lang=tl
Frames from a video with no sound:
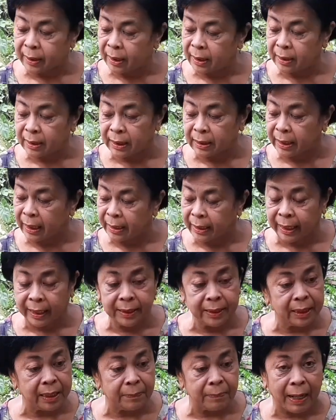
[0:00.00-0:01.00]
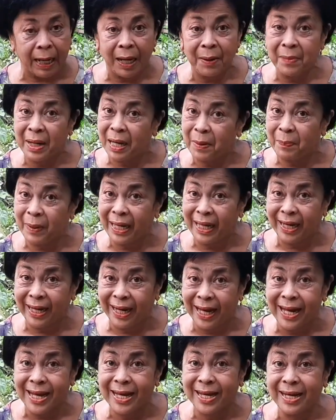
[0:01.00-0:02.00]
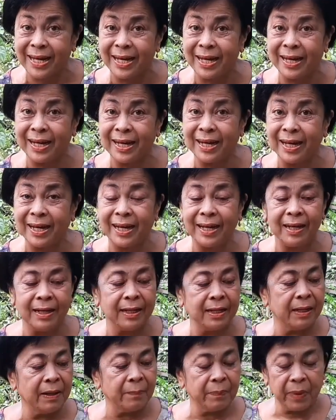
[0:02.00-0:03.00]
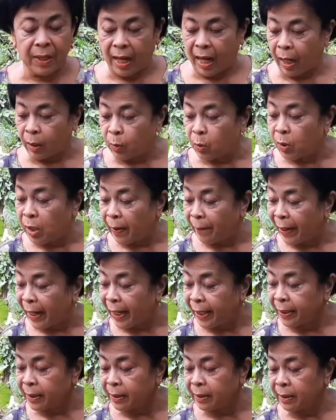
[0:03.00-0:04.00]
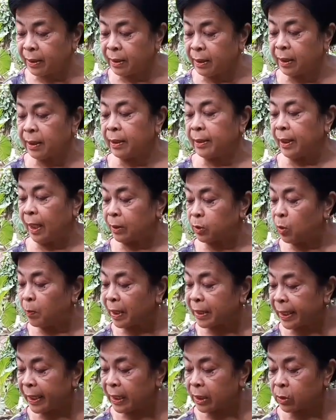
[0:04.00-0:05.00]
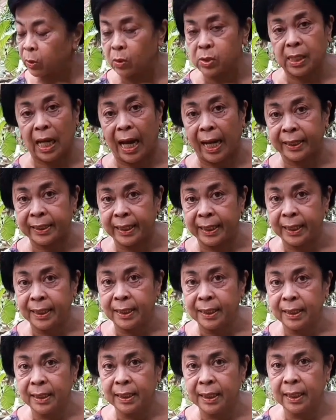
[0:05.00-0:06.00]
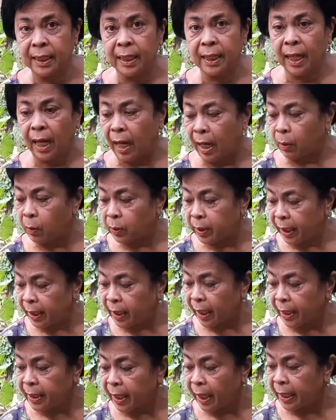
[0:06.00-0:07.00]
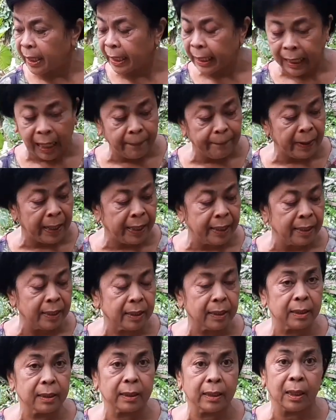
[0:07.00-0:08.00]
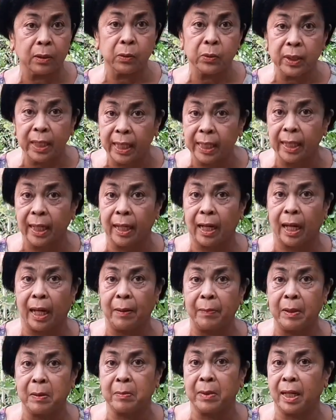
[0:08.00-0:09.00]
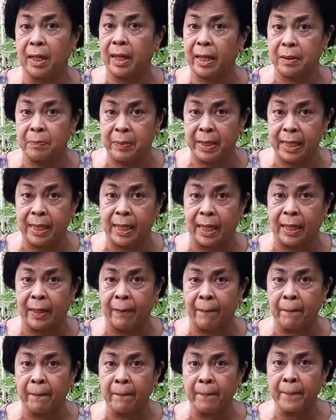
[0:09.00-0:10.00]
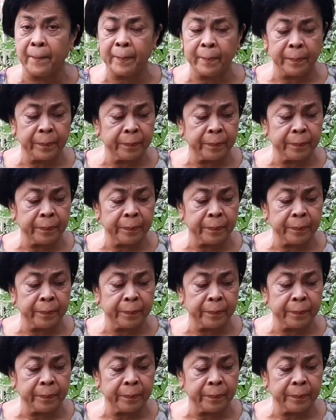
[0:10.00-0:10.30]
kung ating titingnan, di ba mga palangga? Ako naman, nang dumating ito sa akin, ako din ay nahirapan. Ganon din ang aming mga kaibigan.